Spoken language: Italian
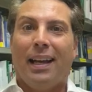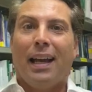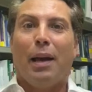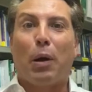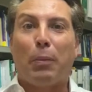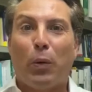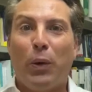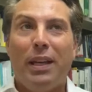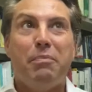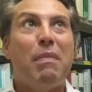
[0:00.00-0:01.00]
È
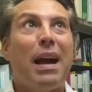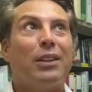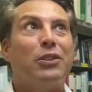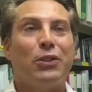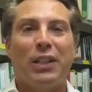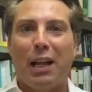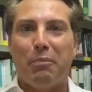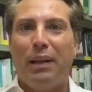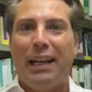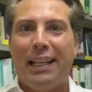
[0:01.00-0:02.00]
proprio qui, immerso
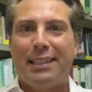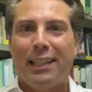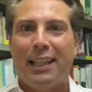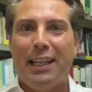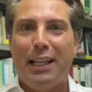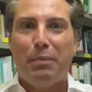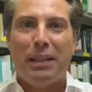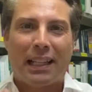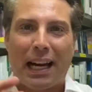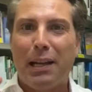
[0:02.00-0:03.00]
nella bellezza di
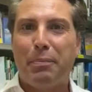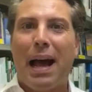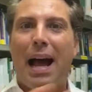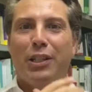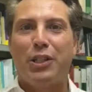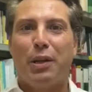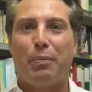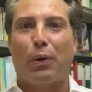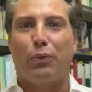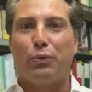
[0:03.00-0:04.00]
libri, tra le
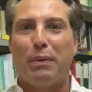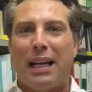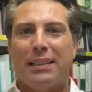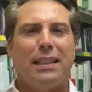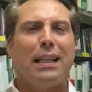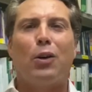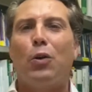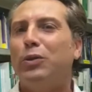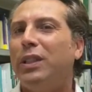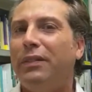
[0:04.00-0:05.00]
pagine profumate di
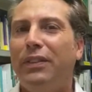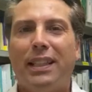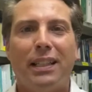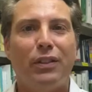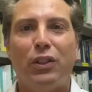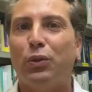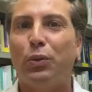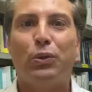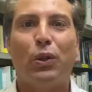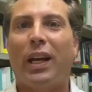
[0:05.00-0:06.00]
racconti di vita di
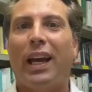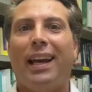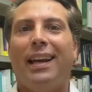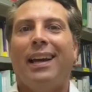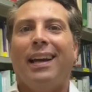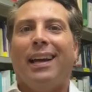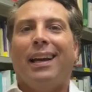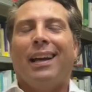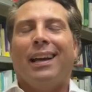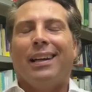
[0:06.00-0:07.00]
vissuto, che
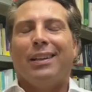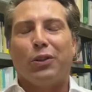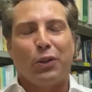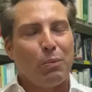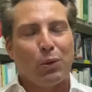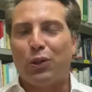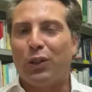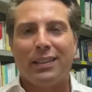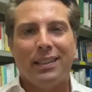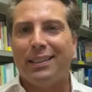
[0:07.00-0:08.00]
sono
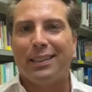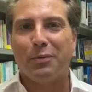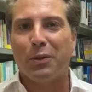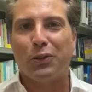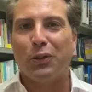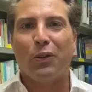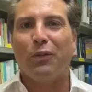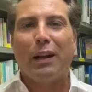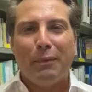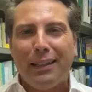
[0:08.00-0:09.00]
emozionatissimo,
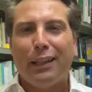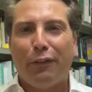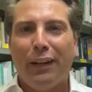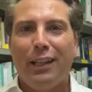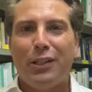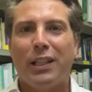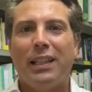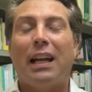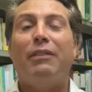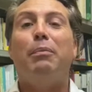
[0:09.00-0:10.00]
sono veramente
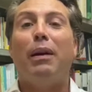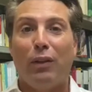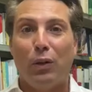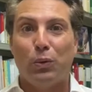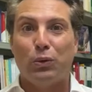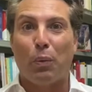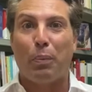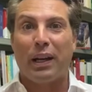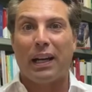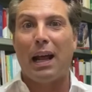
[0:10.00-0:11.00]
felice di darvi il
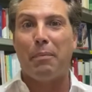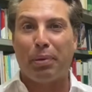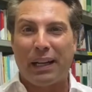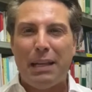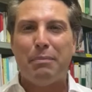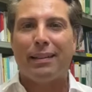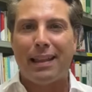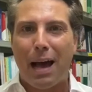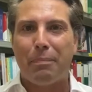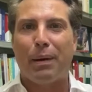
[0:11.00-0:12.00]
benvenuto per la prima
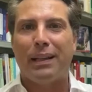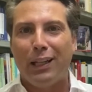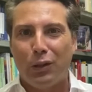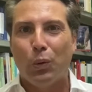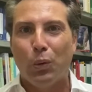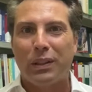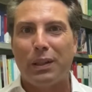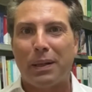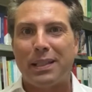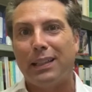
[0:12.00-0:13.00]
tappa del
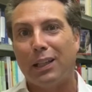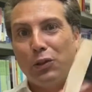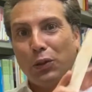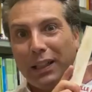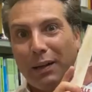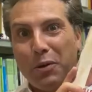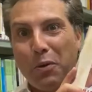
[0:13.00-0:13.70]
tour di presentazione del mio